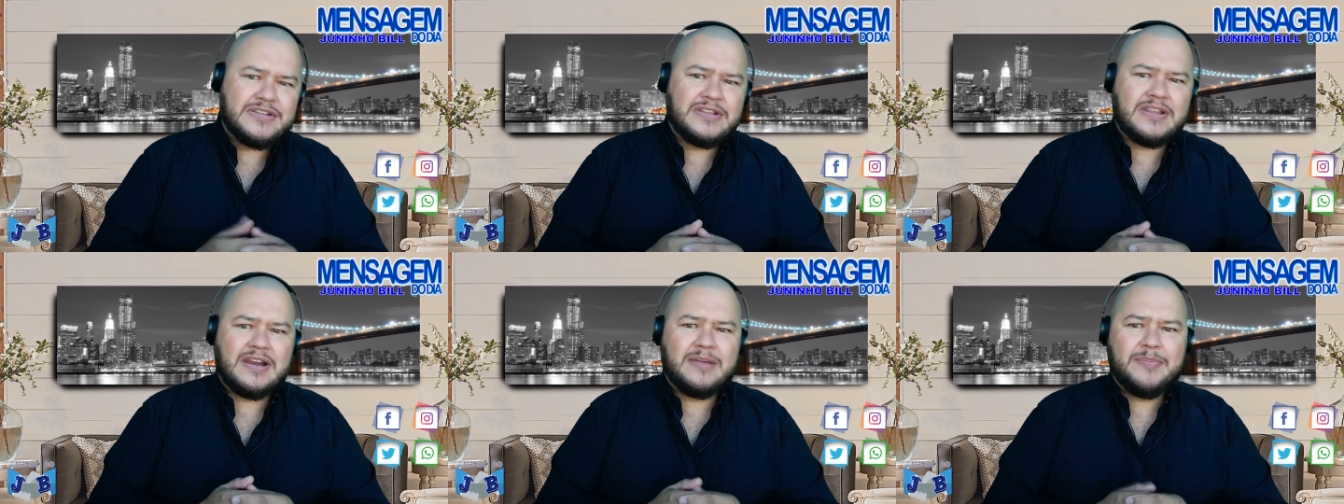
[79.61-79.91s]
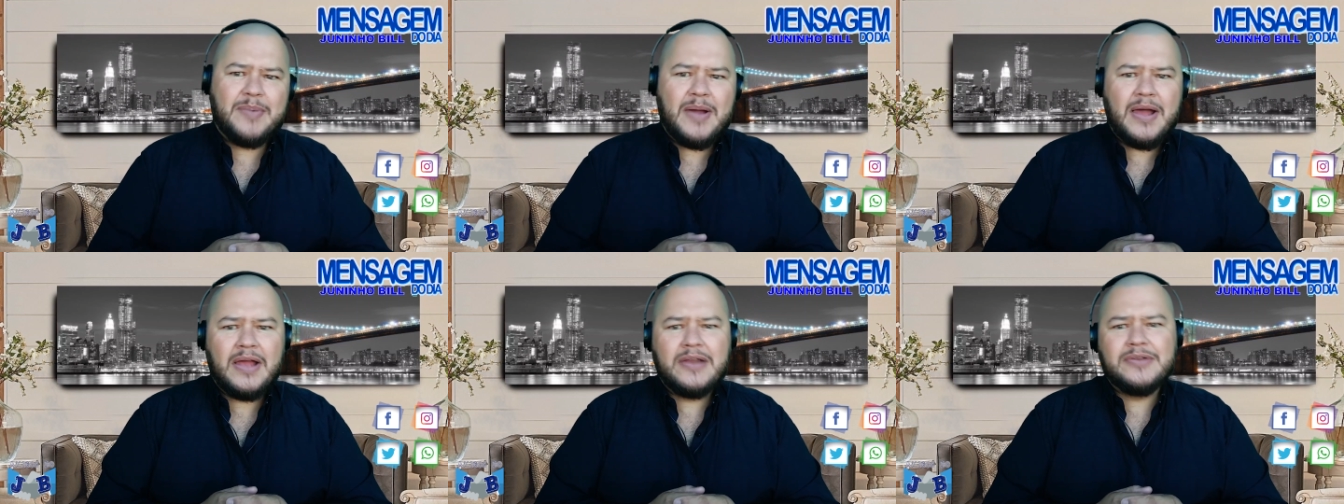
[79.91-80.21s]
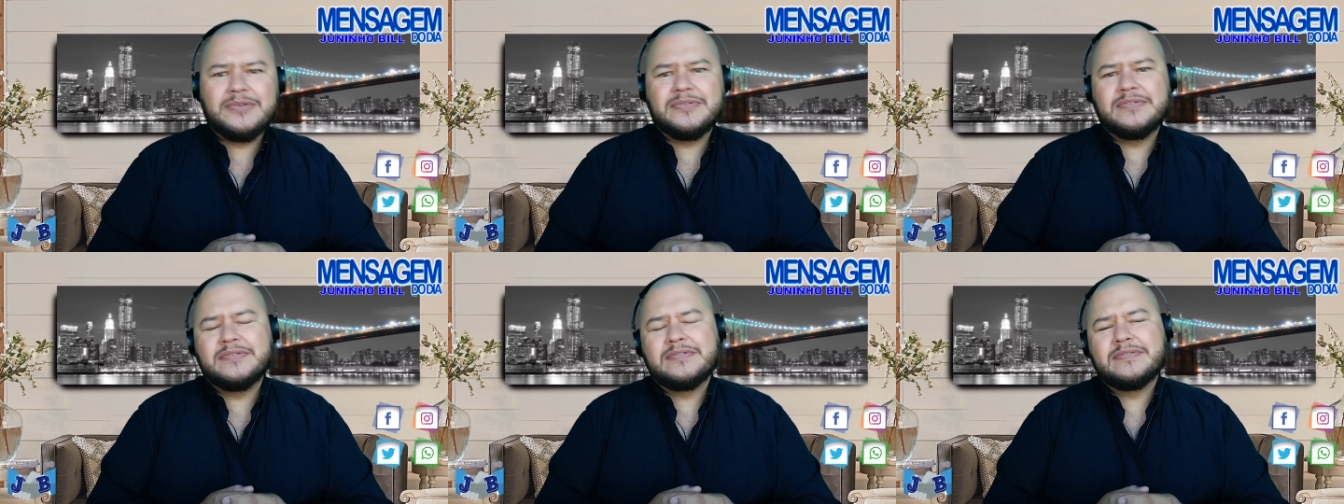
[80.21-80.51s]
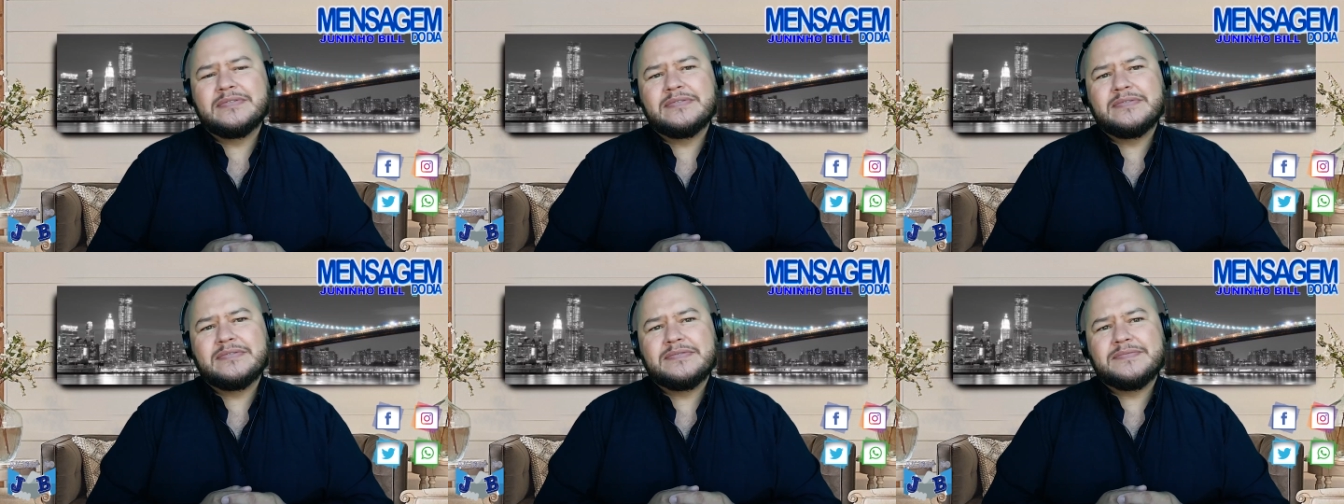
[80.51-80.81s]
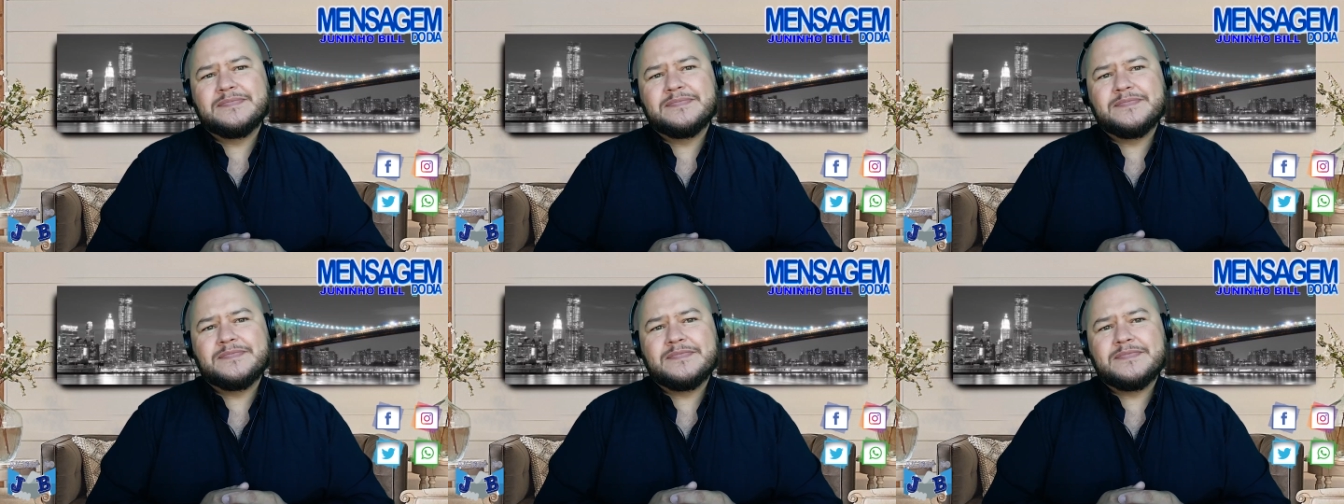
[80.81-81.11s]
trabalho,
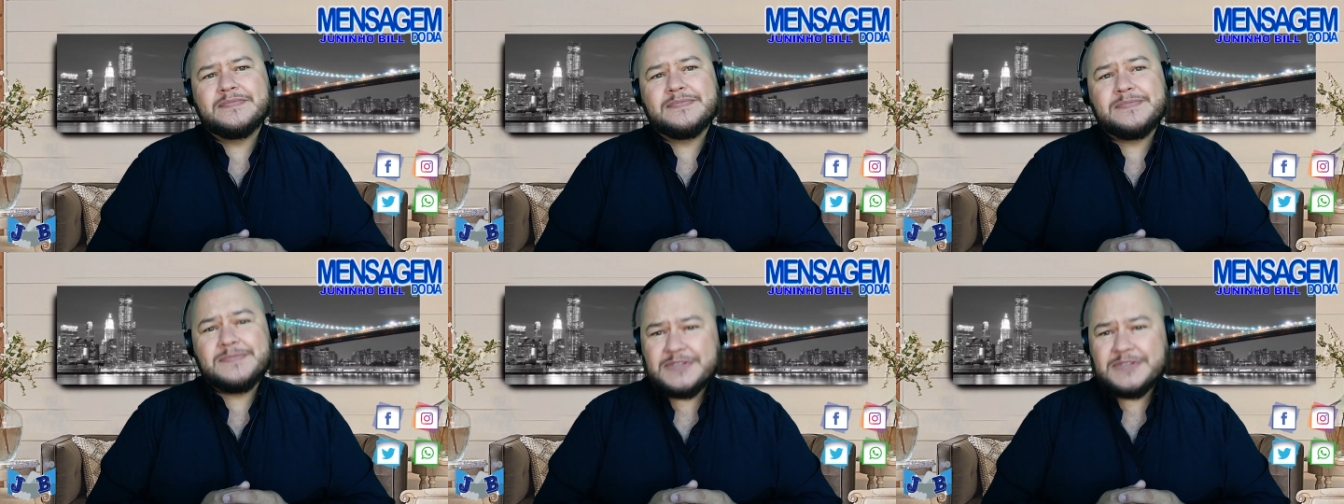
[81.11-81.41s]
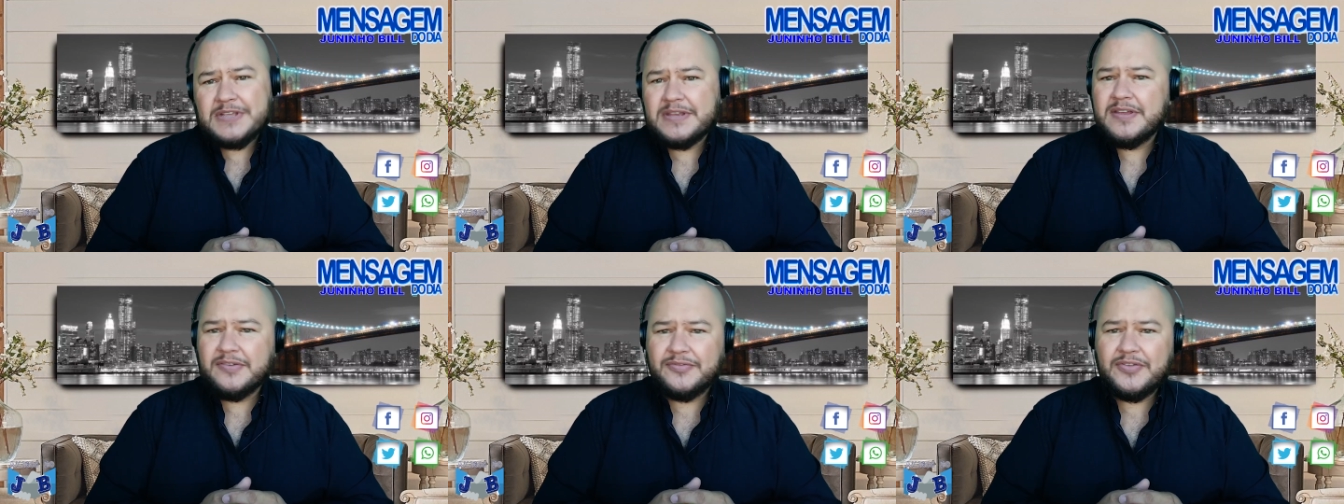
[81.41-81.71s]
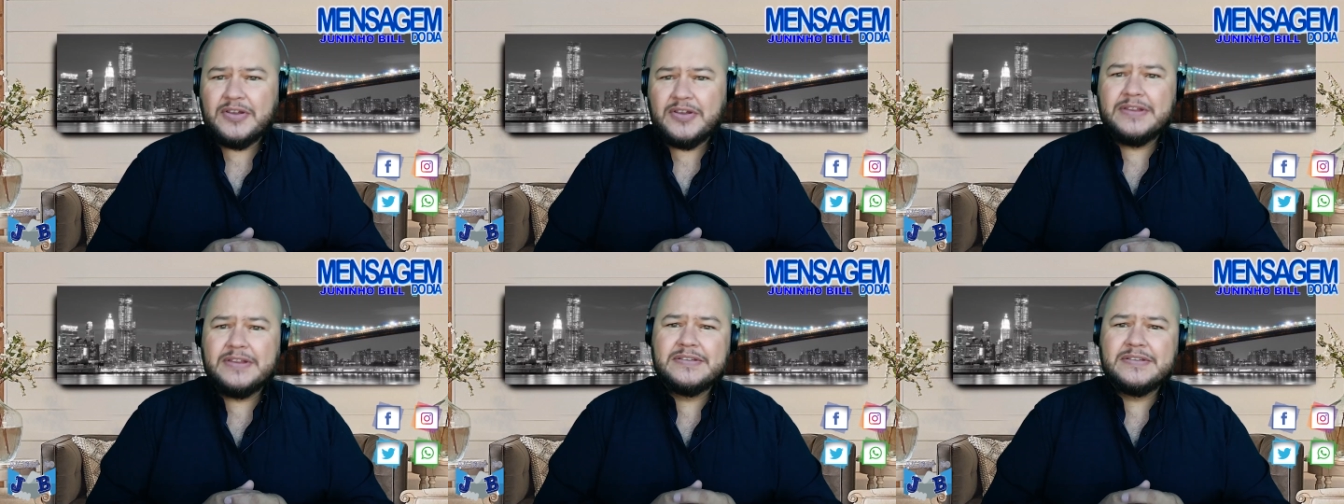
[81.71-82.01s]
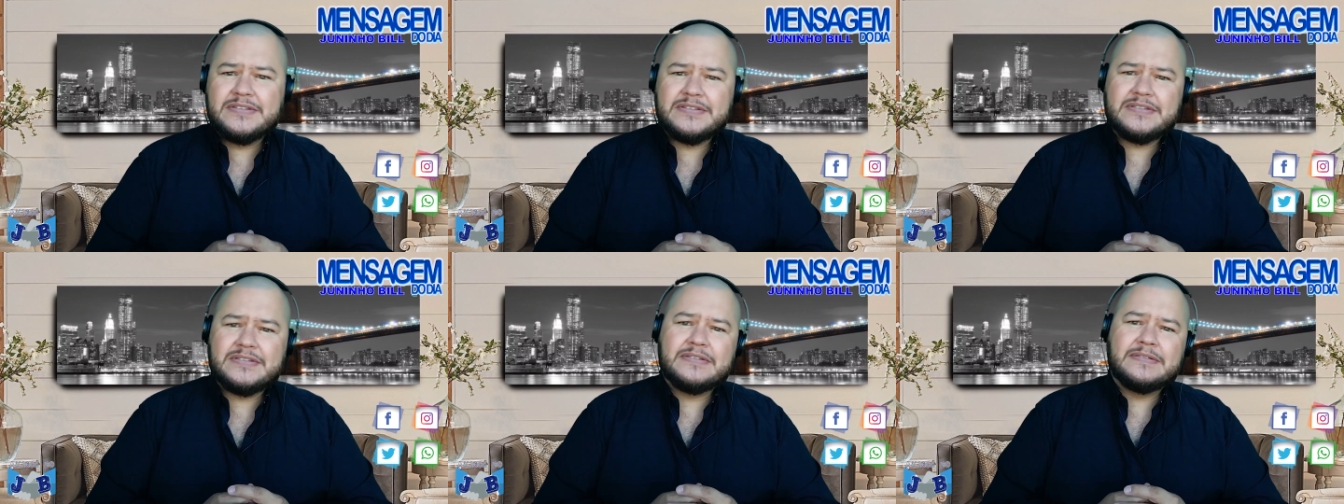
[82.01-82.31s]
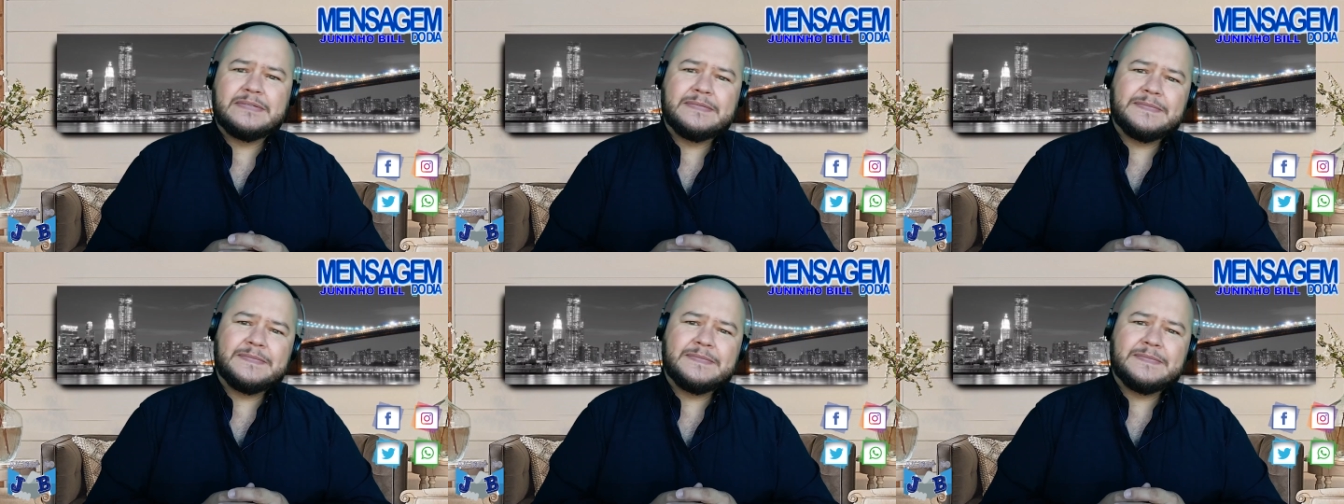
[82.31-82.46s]
seria feliz.